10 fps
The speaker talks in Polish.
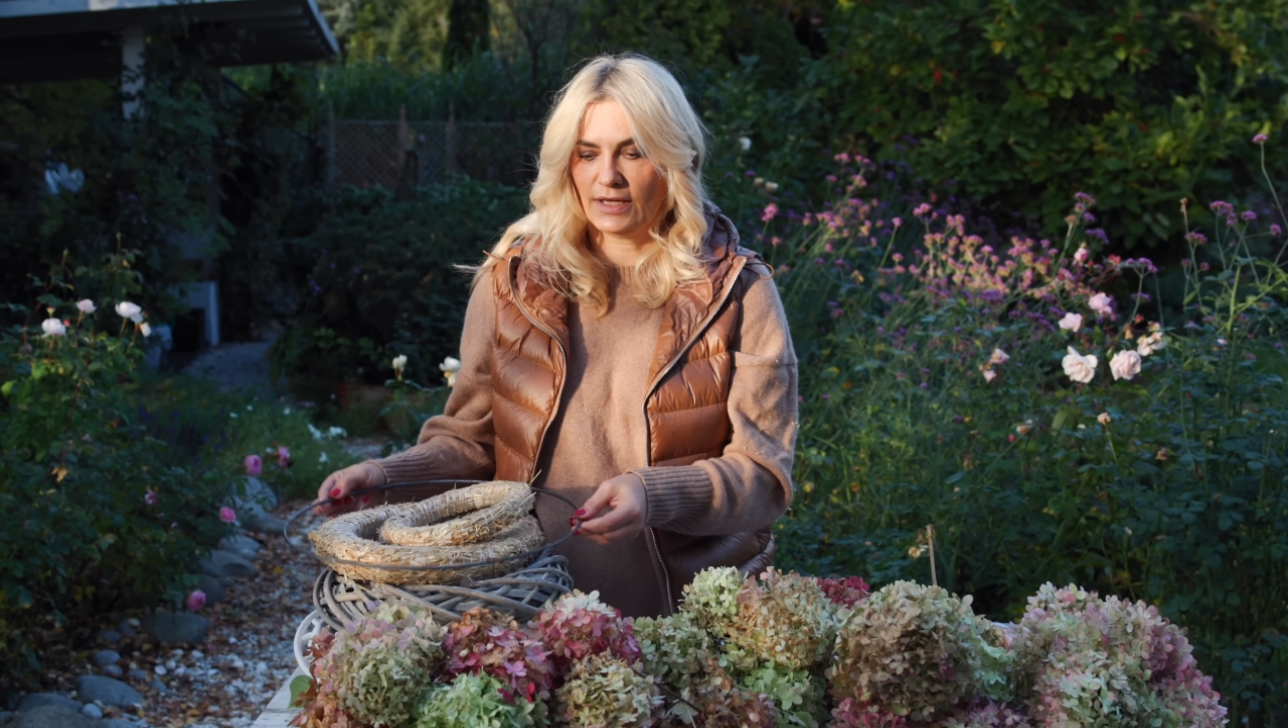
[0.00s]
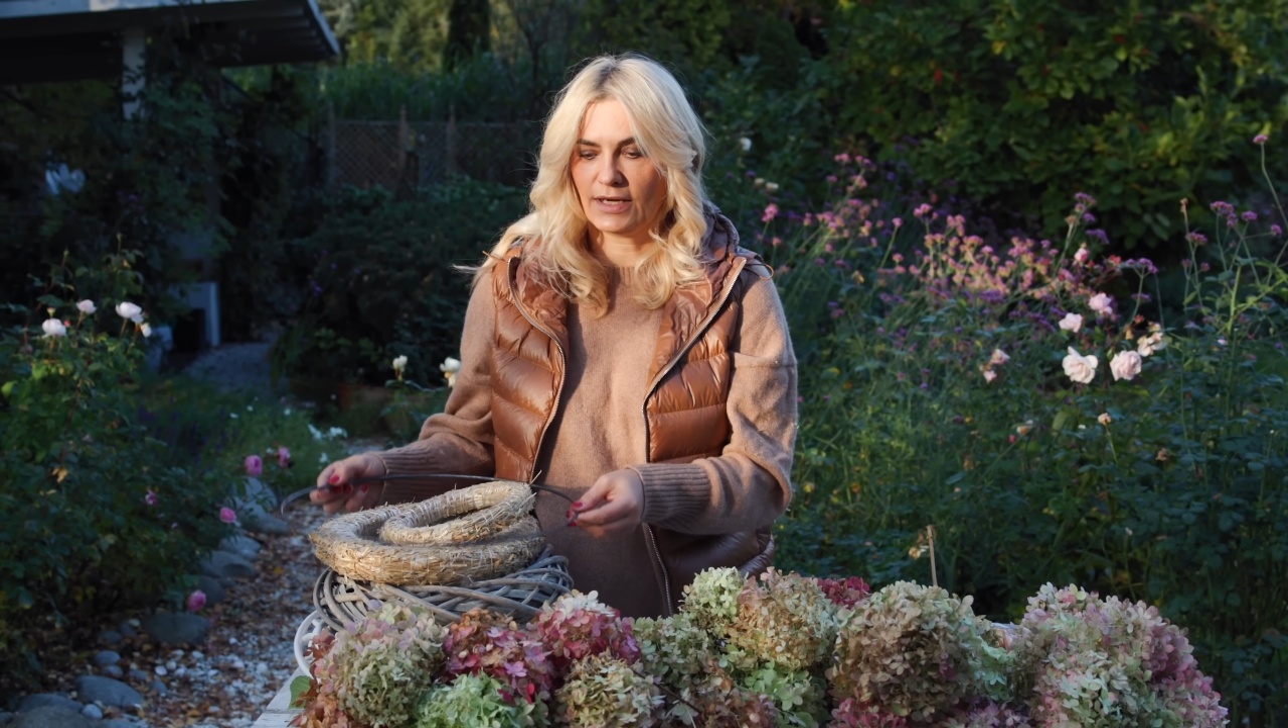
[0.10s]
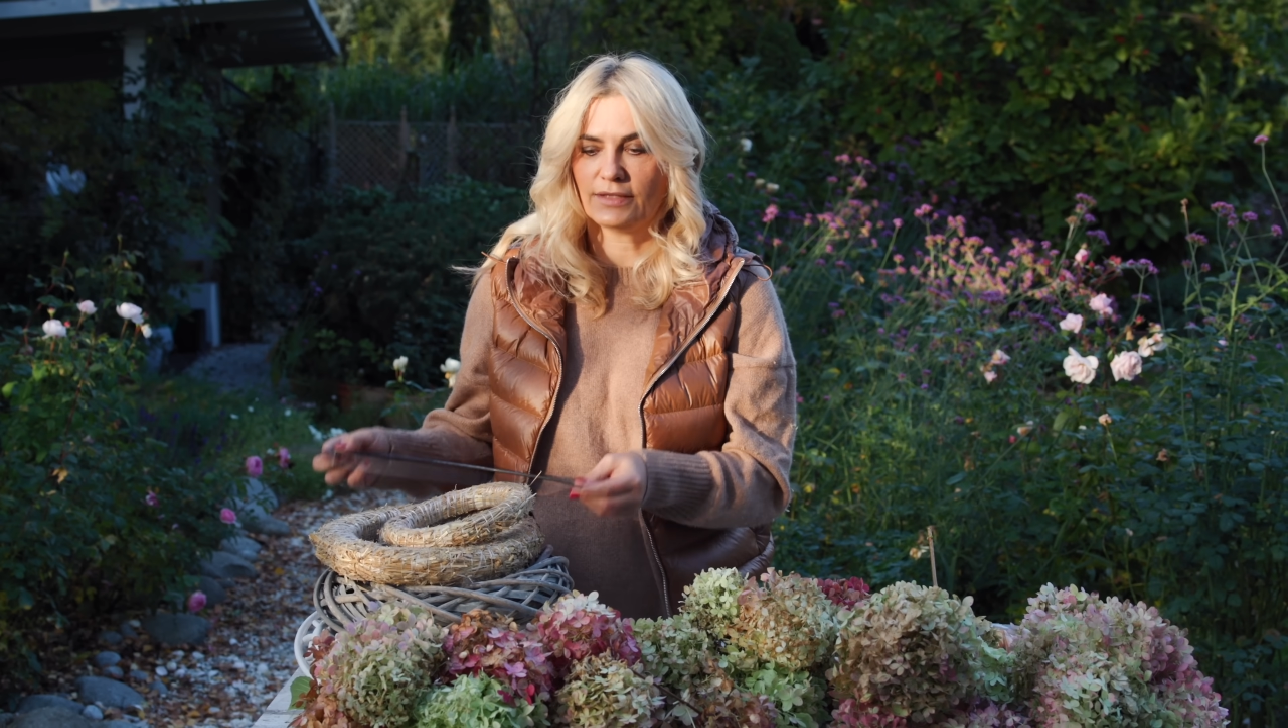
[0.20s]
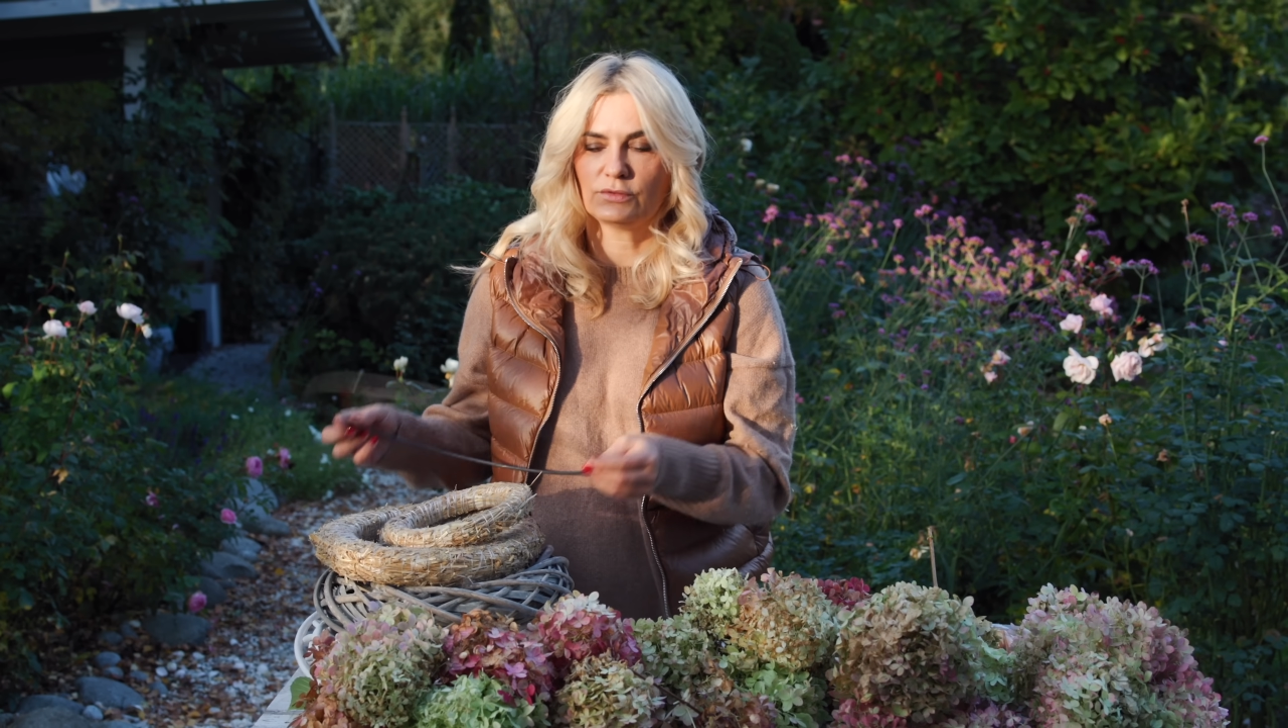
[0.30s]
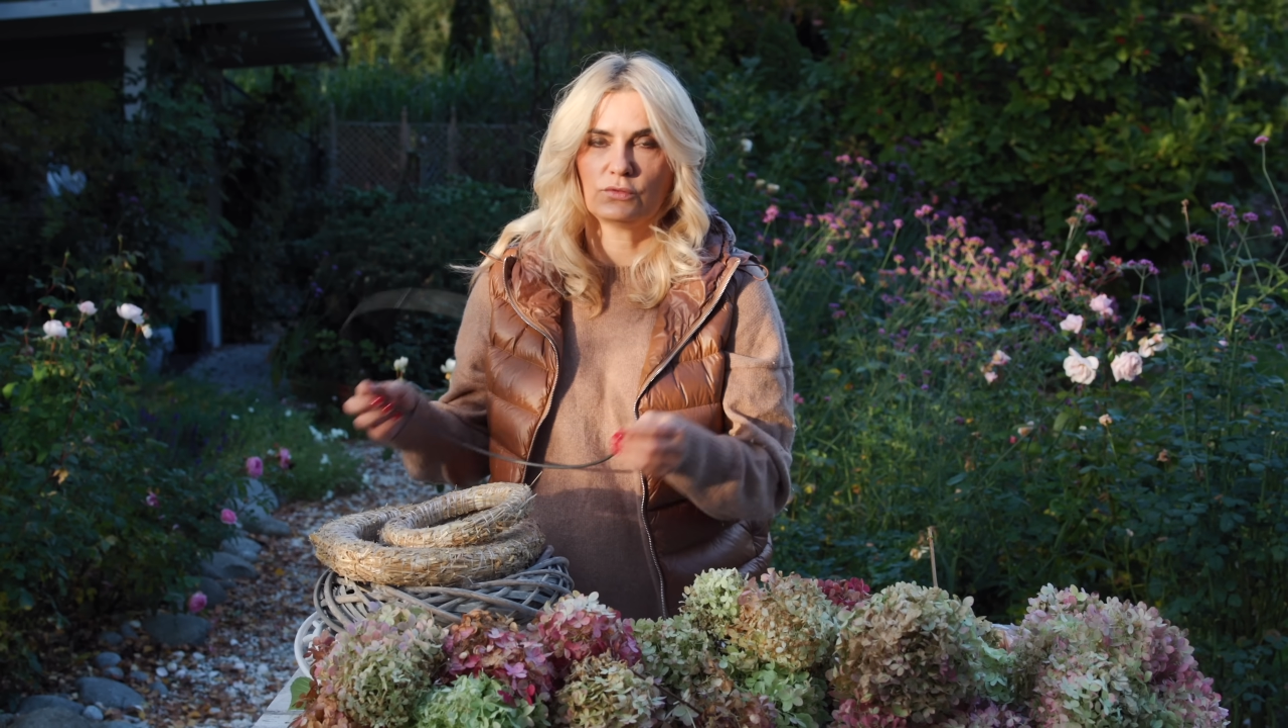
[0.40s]

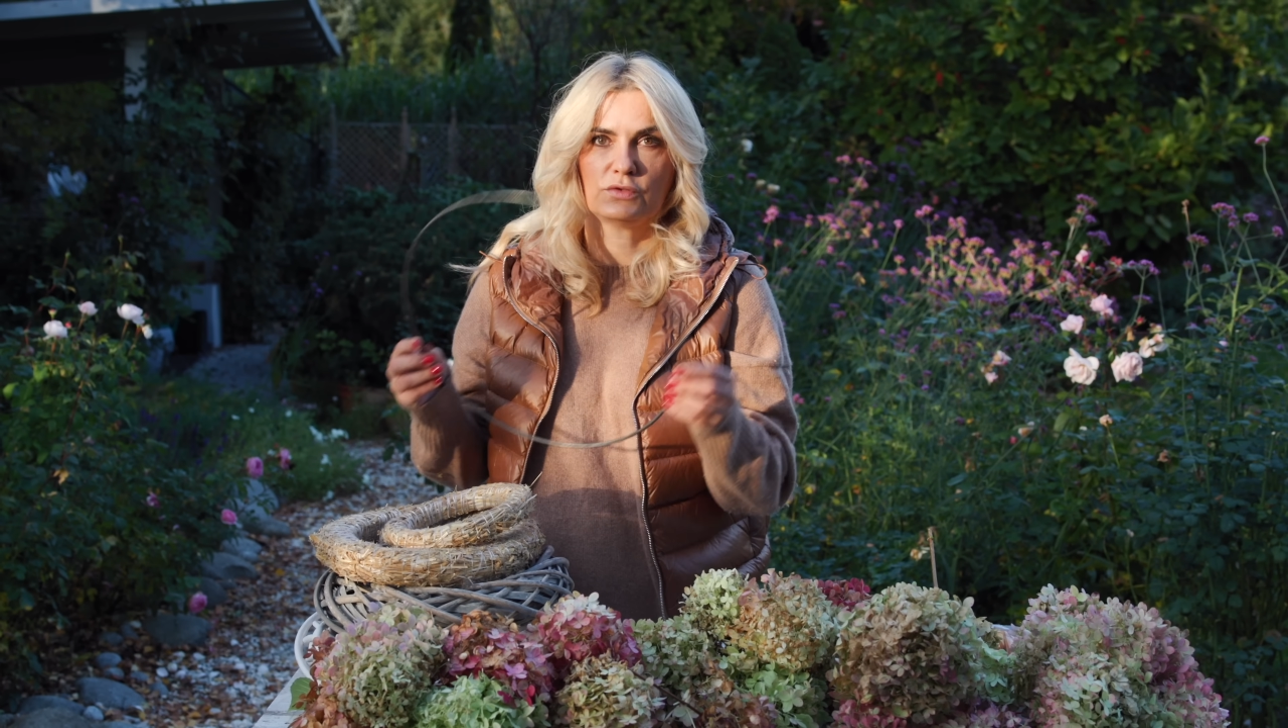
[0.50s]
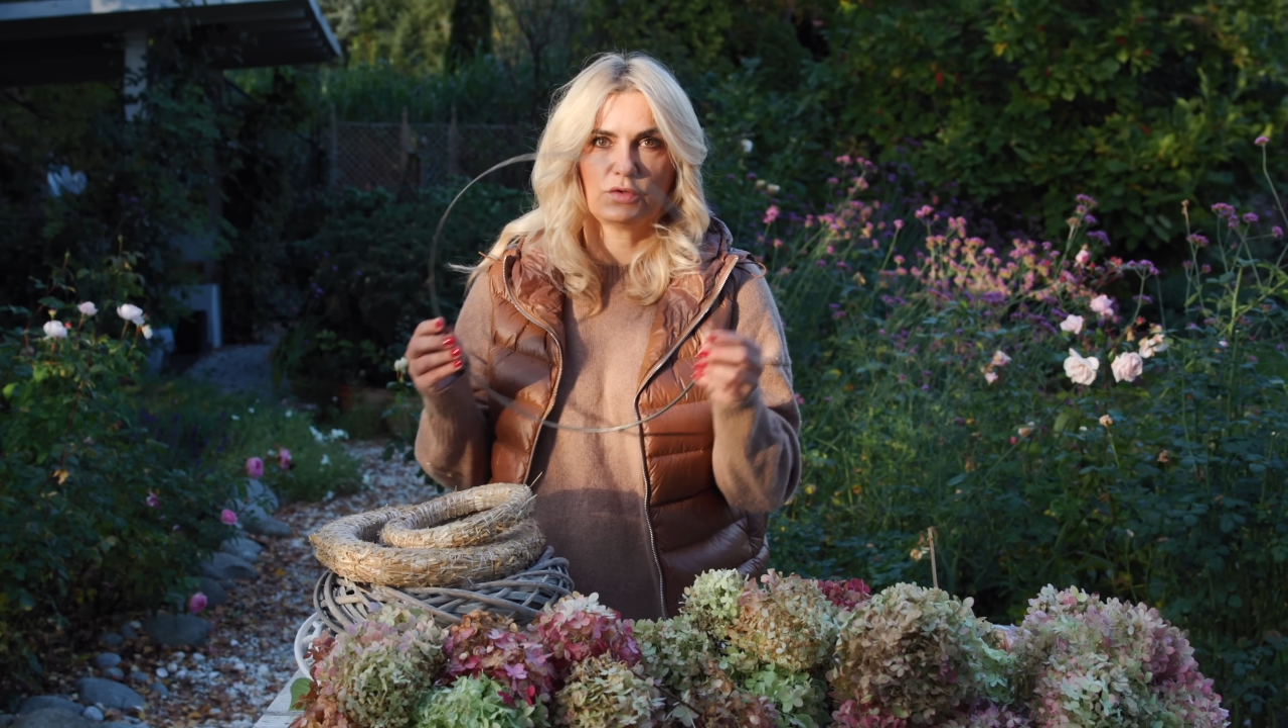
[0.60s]
na ganku,